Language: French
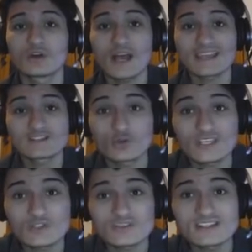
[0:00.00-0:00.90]
Ah, y'a
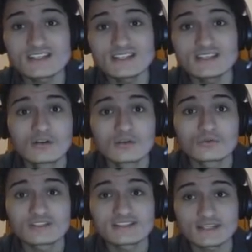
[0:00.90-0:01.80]
Storage aussi
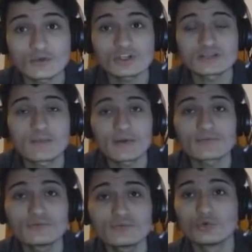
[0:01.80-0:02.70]
Vous êtes sérieux oh, j'ai même
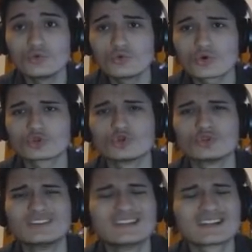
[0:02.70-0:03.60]
pas vu Lourd de
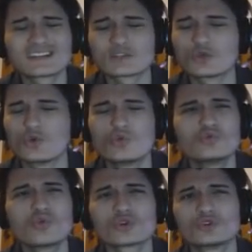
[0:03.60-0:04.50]
dingue,
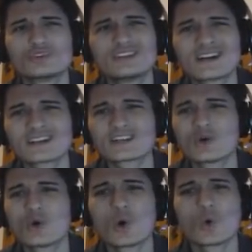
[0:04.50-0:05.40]
lourd de dingue
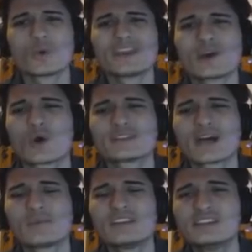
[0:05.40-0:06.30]
on est
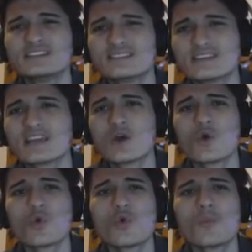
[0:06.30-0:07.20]
rentabilisé
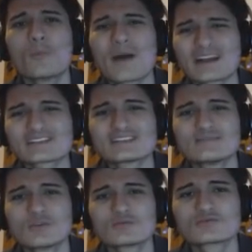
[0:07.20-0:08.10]
au
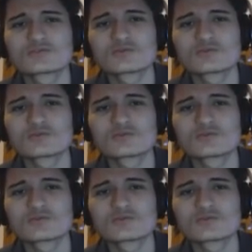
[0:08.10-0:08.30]
maximum ce